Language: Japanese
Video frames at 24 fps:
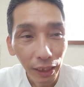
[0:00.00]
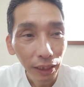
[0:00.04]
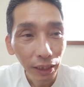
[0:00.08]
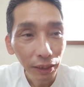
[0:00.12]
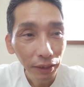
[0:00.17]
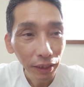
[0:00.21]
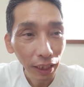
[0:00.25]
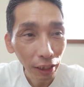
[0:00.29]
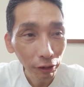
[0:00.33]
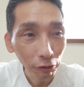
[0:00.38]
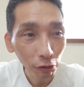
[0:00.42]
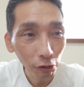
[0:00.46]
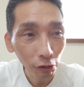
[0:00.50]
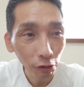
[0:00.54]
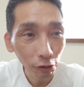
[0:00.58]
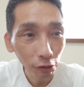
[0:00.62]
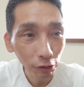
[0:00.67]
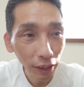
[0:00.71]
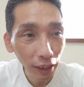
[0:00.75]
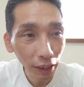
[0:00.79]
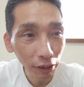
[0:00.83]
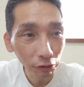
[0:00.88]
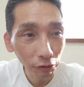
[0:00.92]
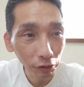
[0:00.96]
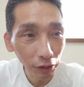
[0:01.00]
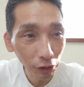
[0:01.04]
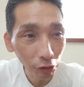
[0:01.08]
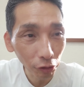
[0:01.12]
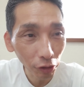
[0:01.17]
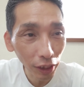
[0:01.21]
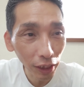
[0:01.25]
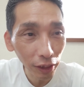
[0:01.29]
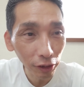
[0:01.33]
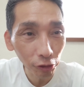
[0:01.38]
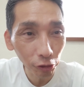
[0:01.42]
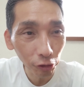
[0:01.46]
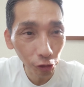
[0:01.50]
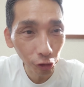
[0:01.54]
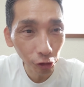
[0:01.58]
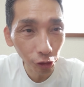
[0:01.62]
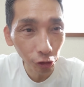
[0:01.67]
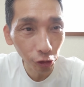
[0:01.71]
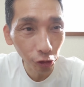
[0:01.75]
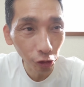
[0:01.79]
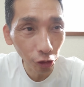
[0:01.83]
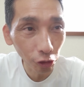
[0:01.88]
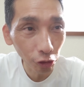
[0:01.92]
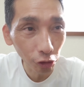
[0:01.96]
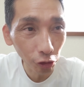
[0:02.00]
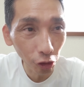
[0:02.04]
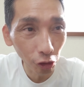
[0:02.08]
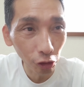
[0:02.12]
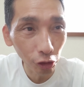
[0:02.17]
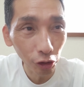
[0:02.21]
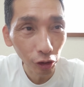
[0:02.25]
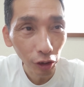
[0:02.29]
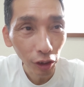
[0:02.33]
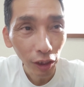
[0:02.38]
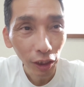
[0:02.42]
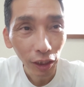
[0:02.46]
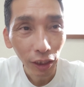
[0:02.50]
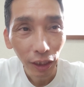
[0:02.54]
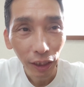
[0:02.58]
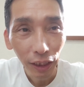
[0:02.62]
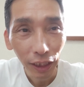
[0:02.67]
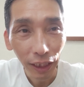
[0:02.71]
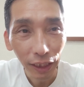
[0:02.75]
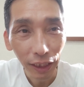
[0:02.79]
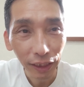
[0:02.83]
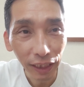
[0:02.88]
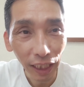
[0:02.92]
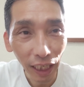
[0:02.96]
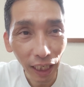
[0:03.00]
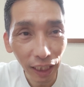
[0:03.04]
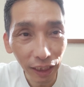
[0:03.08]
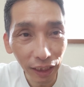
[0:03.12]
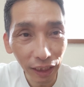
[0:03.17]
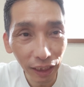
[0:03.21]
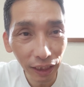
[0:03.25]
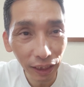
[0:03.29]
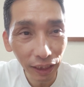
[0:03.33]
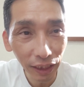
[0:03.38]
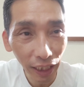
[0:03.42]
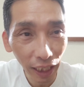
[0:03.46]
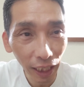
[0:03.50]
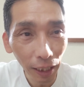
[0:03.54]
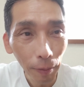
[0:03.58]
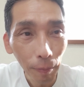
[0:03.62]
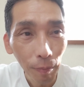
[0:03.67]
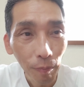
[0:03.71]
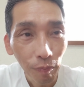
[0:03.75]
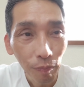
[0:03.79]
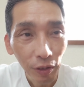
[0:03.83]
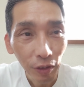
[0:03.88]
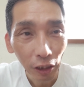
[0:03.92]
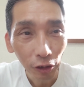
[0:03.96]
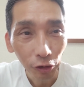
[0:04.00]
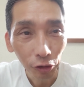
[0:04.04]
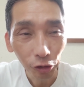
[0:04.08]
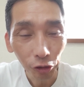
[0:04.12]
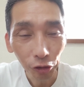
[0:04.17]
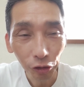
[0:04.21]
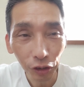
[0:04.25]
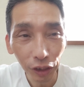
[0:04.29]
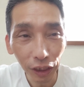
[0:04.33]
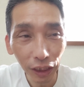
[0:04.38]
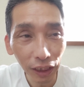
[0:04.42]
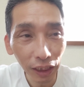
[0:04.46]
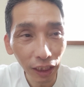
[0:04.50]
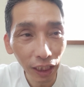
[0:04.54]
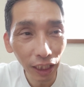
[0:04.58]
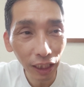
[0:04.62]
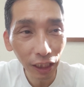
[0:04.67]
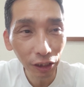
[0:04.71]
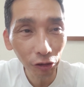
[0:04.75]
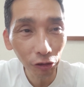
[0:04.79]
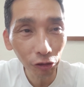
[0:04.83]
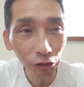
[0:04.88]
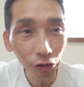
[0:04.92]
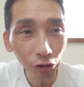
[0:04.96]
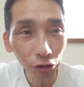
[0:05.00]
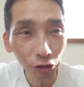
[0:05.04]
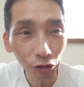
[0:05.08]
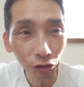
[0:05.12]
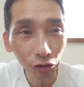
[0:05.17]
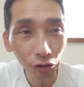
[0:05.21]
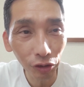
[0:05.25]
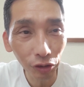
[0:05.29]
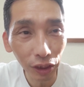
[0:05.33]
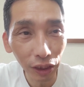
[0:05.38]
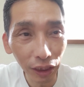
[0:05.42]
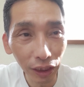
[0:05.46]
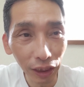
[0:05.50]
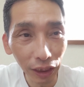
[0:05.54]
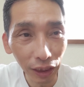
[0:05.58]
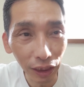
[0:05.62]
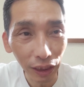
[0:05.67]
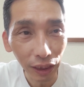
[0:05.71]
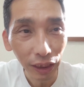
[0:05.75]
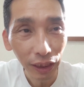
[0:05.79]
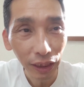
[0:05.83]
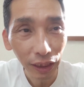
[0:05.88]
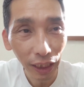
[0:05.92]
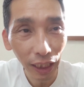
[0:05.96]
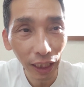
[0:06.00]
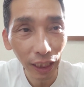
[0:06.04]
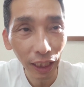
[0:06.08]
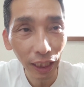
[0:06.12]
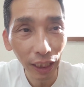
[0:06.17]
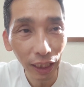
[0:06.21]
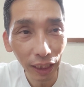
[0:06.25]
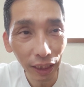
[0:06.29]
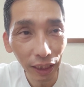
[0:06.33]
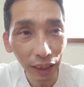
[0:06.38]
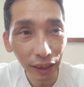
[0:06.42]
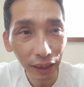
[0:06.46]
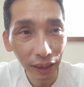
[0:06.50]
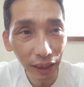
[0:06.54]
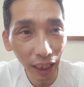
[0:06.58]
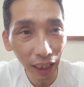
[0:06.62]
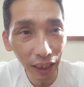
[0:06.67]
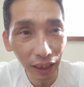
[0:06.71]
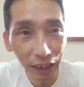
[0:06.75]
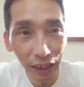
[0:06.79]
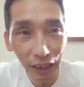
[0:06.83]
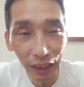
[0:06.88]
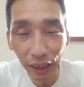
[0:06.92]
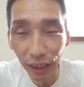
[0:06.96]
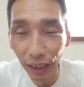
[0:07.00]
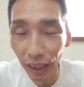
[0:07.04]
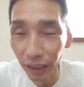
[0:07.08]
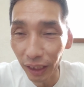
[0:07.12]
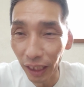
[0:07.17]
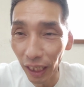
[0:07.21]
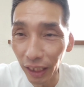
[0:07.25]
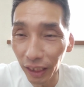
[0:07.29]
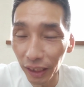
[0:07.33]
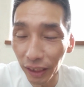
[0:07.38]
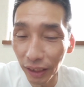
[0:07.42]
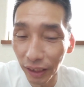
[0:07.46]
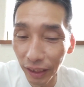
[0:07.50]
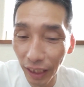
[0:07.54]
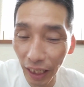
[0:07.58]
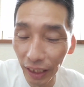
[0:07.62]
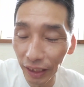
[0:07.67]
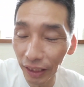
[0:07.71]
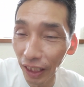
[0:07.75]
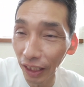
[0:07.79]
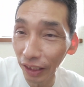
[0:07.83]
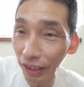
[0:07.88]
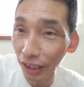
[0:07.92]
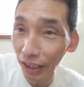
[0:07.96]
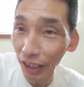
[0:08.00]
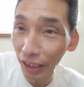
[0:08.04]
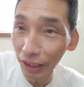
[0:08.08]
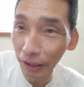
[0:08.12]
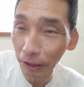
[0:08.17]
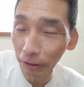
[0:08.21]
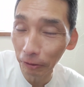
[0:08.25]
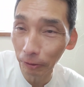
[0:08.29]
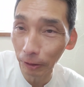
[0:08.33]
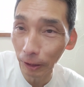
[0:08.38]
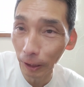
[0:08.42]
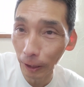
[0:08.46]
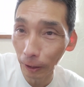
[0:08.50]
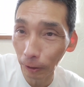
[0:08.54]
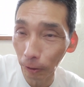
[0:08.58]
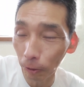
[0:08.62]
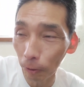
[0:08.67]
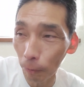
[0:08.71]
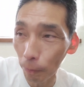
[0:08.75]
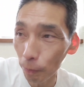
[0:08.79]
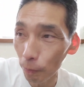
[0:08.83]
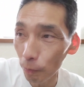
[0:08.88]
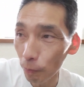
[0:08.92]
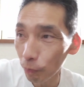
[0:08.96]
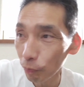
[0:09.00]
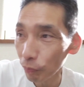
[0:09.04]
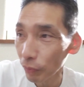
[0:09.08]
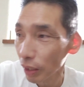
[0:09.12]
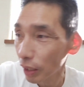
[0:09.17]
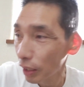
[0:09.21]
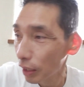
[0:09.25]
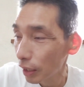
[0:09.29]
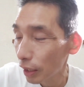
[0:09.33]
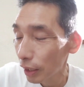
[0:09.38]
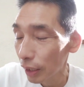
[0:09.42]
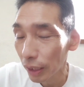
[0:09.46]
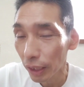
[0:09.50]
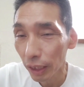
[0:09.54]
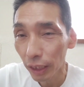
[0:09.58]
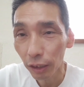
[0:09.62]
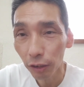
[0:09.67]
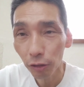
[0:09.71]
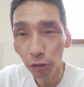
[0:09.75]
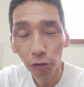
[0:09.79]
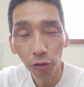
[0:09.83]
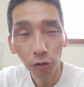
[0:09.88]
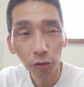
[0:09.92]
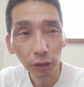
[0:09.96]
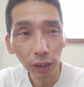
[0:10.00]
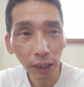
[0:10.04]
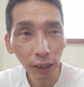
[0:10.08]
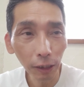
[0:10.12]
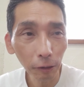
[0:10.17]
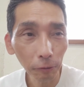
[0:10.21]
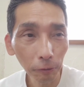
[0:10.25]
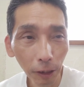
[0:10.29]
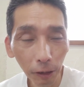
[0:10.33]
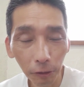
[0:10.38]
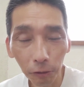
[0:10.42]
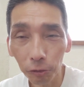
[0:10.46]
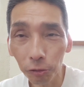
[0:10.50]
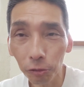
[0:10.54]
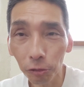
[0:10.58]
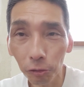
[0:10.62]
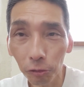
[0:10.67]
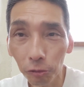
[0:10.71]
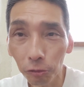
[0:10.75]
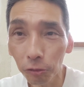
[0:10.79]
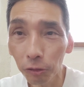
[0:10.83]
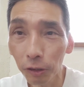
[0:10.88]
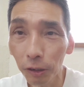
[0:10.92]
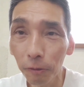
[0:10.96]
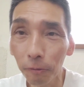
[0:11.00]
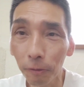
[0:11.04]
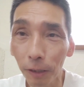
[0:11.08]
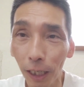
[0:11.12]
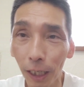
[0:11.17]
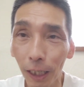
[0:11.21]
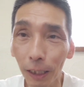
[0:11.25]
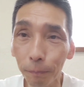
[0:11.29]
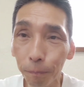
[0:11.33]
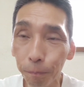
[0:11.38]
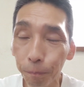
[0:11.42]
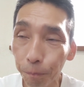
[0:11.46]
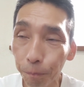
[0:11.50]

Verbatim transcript: で、あの、例のね、トラス首相の在任ね、就任から45日で、えー、在任が最短ってなってるんだけど、えっと、なんか裏の情報では、